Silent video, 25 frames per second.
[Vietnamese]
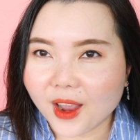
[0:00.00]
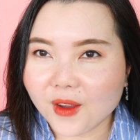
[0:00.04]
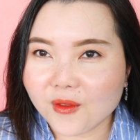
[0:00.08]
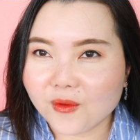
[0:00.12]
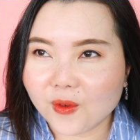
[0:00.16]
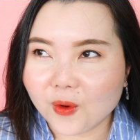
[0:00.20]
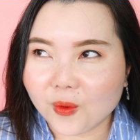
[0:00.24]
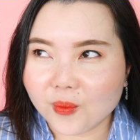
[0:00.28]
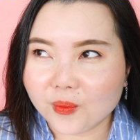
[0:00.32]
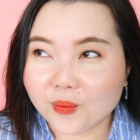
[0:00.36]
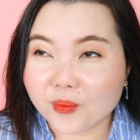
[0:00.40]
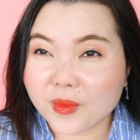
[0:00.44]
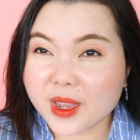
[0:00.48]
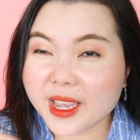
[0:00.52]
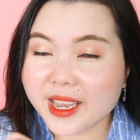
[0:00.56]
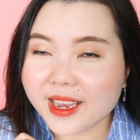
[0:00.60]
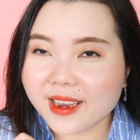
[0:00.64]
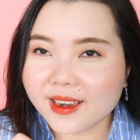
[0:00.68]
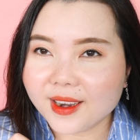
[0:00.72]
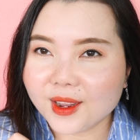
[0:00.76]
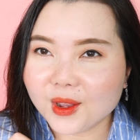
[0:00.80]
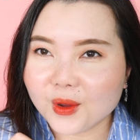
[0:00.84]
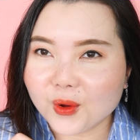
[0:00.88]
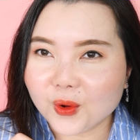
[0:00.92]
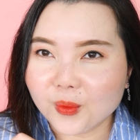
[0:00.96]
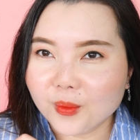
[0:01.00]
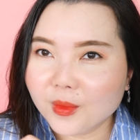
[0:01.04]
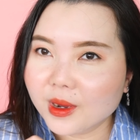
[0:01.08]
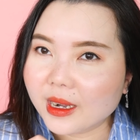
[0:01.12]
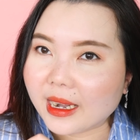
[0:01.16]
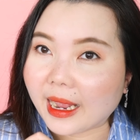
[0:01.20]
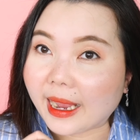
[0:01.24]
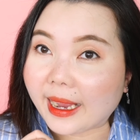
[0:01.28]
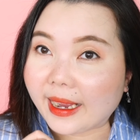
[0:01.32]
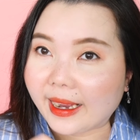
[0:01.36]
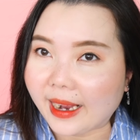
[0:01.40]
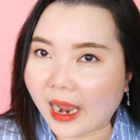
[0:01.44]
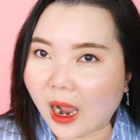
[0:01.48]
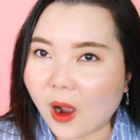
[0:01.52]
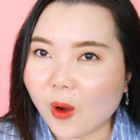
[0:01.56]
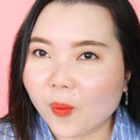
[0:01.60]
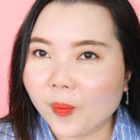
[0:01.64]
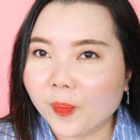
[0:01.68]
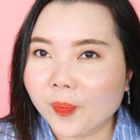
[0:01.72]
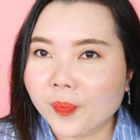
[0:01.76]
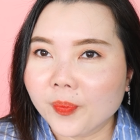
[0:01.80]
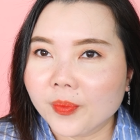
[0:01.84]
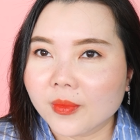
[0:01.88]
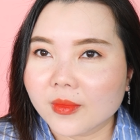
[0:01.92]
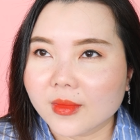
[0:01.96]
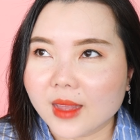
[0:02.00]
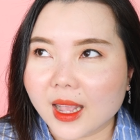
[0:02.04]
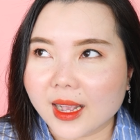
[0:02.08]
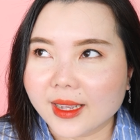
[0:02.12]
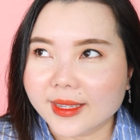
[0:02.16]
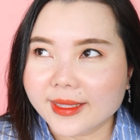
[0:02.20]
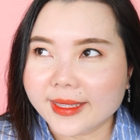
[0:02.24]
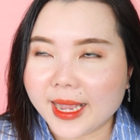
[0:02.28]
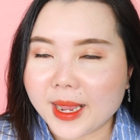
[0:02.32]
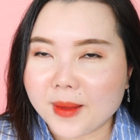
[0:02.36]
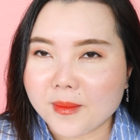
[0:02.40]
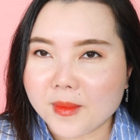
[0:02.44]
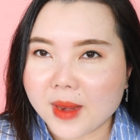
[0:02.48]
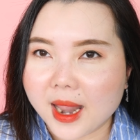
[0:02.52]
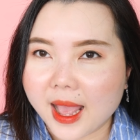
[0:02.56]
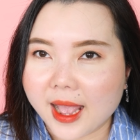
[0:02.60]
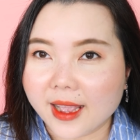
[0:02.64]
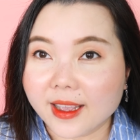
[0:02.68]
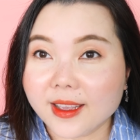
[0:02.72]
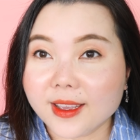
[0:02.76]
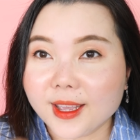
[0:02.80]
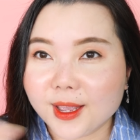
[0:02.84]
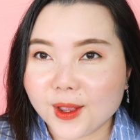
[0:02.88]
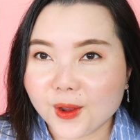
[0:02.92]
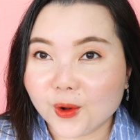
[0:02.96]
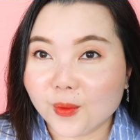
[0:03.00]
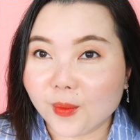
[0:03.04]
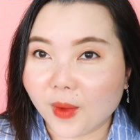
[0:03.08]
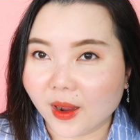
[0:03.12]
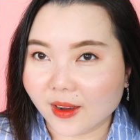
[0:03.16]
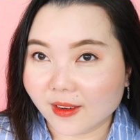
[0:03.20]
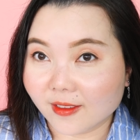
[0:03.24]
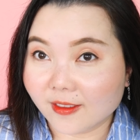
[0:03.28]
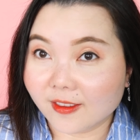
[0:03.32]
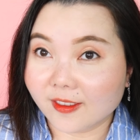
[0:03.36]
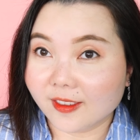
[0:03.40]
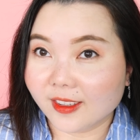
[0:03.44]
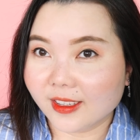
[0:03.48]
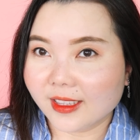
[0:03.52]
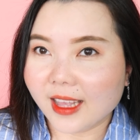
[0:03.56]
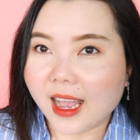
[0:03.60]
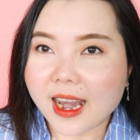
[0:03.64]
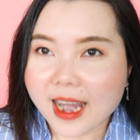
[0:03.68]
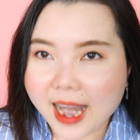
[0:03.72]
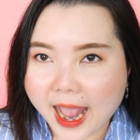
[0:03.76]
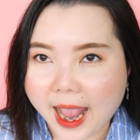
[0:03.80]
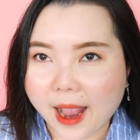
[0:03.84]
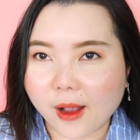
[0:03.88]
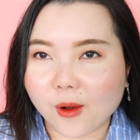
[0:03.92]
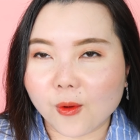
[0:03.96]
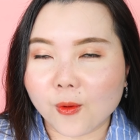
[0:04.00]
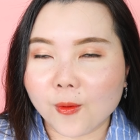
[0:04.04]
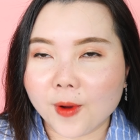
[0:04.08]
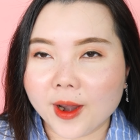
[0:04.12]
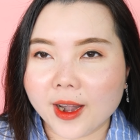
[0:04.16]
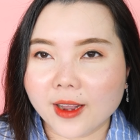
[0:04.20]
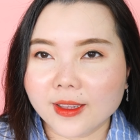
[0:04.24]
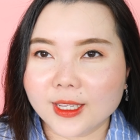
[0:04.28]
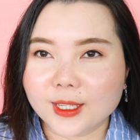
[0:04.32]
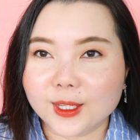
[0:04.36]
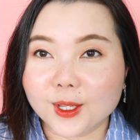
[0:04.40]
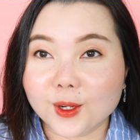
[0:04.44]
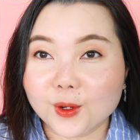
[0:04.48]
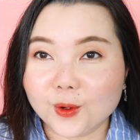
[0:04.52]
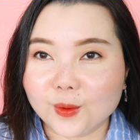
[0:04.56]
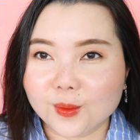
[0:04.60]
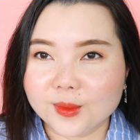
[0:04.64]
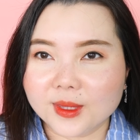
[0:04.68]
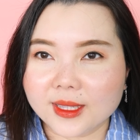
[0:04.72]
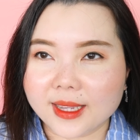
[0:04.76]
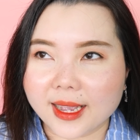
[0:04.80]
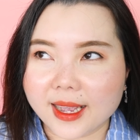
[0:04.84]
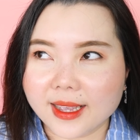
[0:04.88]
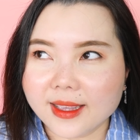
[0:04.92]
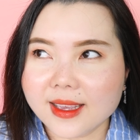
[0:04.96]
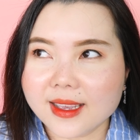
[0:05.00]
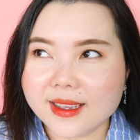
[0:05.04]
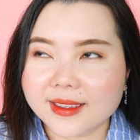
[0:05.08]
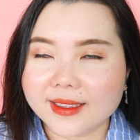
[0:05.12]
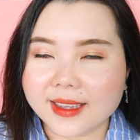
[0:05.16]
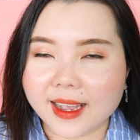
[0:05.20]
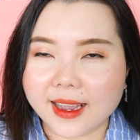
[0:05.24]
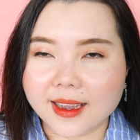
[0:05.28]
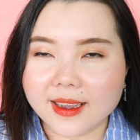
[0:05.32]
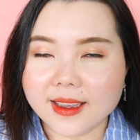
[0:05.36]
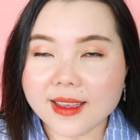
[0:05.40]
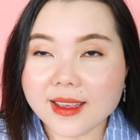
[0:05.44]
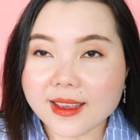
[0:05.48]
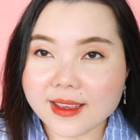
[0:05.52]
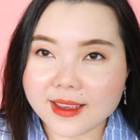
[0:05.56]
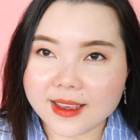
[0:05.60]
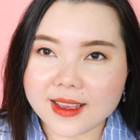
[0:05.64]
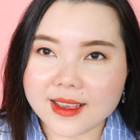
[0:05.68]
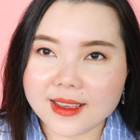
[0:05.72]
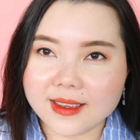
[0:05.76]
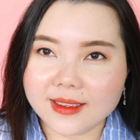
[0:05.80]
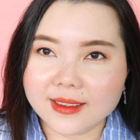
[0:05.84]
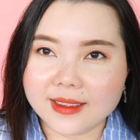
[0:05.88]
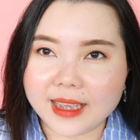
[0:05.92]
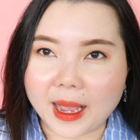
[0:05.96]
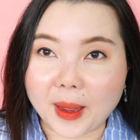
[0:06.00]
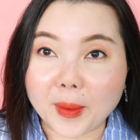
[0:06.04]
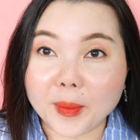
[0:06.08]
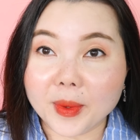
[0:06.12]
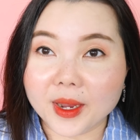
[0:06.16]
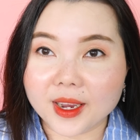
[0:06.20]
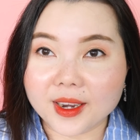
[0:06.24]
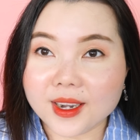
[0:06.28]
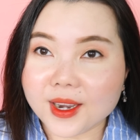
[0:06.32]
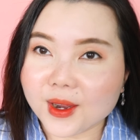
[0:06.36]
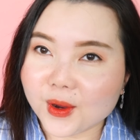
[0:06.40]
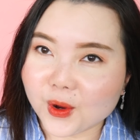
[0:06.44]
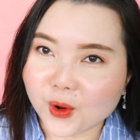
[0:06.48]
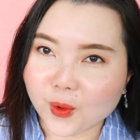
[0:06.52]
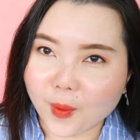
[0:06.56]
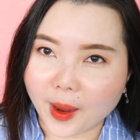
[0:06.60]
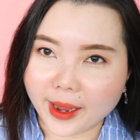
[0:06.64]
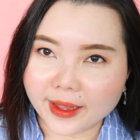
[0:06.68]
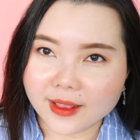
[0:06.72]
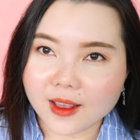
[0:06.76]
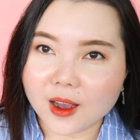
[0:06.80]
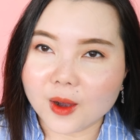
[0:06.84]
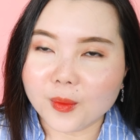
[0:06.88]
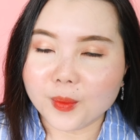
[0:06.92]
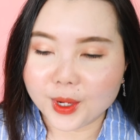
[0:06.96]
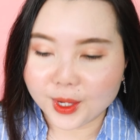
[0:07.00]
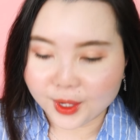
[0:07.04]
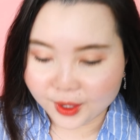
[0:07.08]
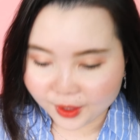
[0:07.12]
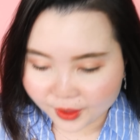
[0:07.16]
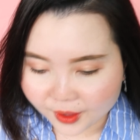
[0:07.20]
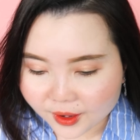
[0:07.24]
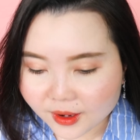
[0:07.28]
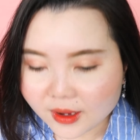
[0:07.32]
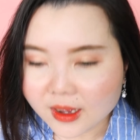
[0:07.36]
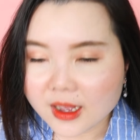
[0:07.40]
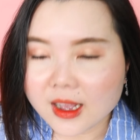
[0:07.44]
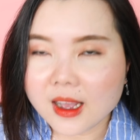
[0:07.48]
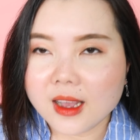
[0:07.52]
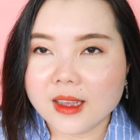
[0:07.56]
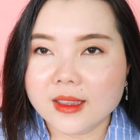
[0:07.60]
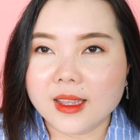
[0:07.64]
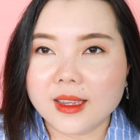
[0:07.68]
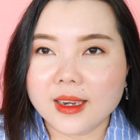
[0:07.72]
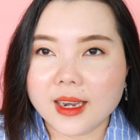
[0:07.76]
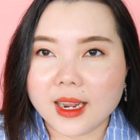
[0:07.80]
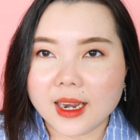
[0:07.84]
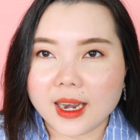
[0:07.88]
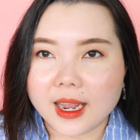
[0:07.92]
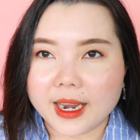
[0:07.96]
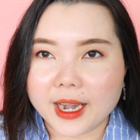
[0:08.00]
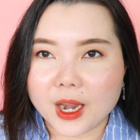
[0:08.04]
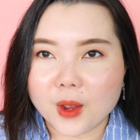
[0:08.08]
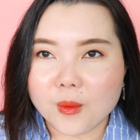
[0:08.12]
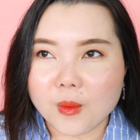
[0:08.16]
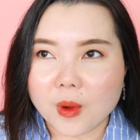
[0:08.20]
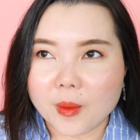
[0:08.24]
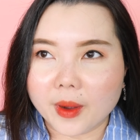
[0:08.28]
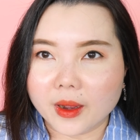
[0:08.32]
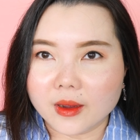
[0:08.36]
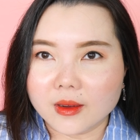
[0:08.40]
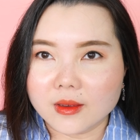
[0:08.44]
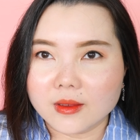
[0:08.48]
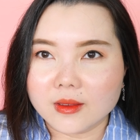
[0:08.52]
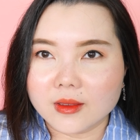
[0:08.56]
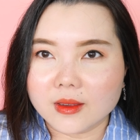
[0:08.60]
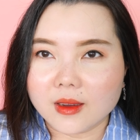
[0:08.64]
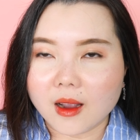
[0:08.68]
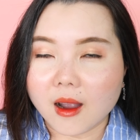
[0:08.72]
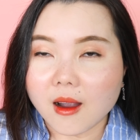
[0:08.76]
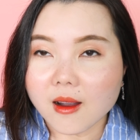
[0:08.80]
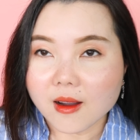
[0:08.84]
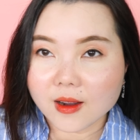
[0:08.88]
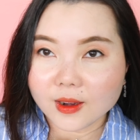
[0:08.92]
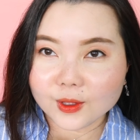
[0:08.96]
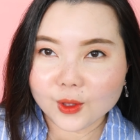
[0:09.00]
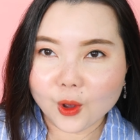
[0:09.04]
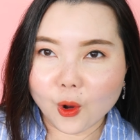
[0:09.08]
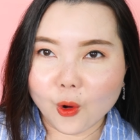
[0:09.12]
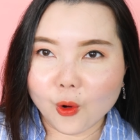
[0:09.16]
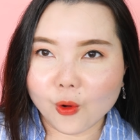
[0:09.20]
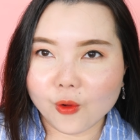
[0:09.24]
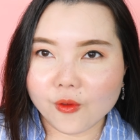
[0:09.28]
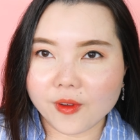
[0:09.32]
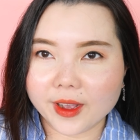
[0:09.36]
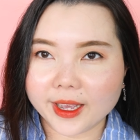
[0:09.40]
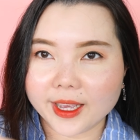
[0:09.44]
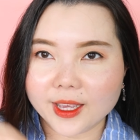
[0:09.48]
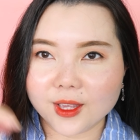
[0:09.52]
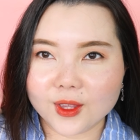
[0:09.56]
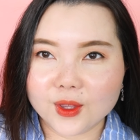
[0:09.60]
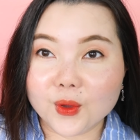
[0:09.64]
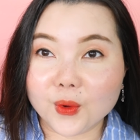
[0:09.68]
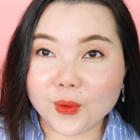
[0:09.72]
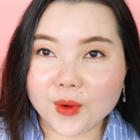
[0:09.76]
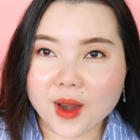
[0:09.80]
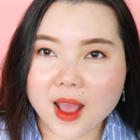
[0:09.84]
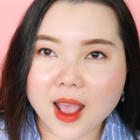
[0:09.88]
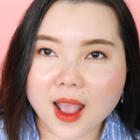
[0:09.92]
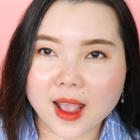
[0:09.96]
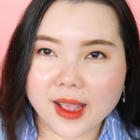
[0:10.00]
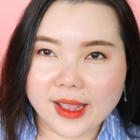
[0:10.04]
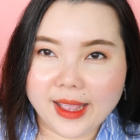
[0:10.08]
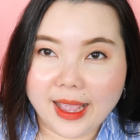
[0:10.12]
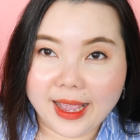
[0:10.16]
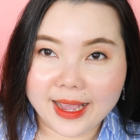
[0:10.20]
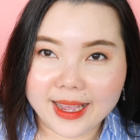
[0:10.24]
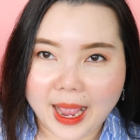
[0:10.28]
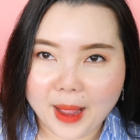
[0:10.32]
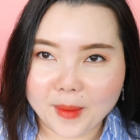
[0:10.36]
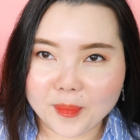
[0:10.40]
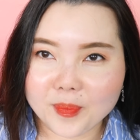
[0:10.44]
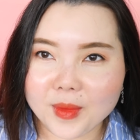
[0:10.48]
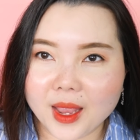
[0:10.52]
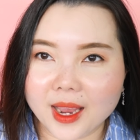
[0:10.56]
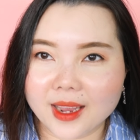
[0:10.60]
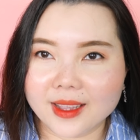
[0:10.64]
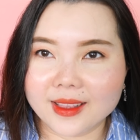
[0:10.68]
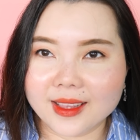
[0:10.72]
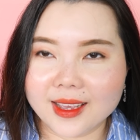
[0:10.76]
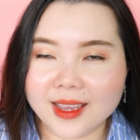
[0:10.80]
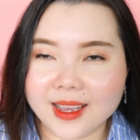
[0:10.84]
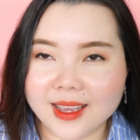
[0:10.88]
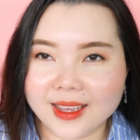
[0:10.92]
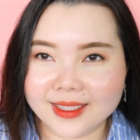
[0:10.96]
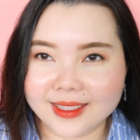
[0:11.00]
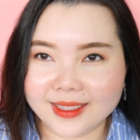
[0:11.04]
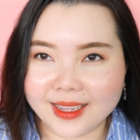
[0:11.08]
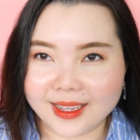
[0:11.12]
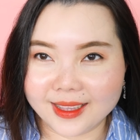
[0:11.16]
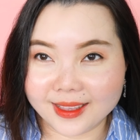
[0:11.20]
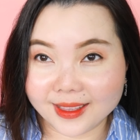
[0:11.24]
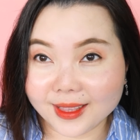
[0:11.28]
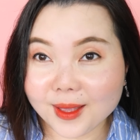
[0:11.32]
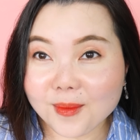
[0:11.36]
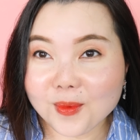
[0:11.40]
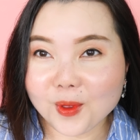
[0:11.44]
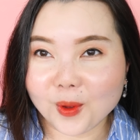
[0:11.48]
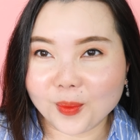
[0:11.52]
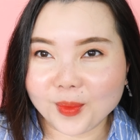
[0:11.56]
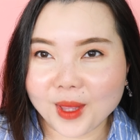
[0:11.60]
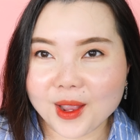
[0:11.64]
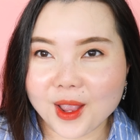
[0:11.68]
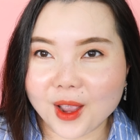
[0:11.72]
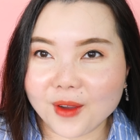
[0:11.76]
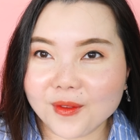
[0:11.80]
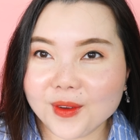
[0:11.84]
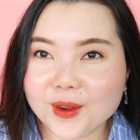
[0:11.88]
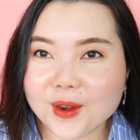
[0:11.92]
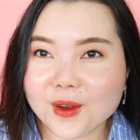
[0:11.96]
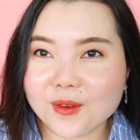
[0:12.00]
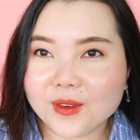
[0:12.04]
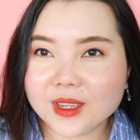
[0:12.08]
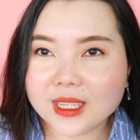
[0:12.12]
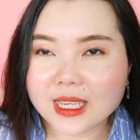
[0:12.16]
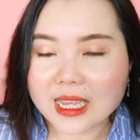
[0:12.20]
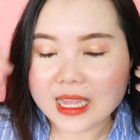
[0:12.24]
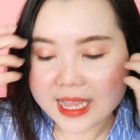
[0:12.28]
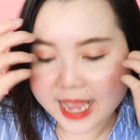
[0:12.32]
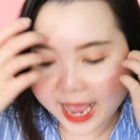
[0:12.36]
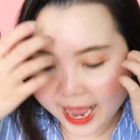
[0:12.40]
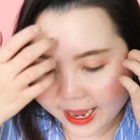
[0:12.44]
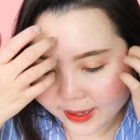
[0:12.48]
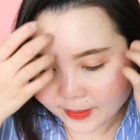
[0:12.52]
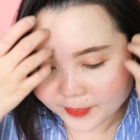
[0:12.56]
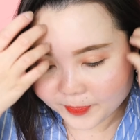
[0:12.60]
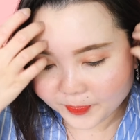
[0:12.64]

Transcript: vùng bikini của mình hay không để xem là ý kiến của mọi người như thế nào và đó thì Trinh cũng sẽ chia sẻ ý kiến cảm nghĩ riêng của bản thân mình nữa thế nên là nếu mà mọi người có hứng thú với cái chủ đề nhạy cảm này thì sẽ tiếp tục theo dõi video với Trinh nha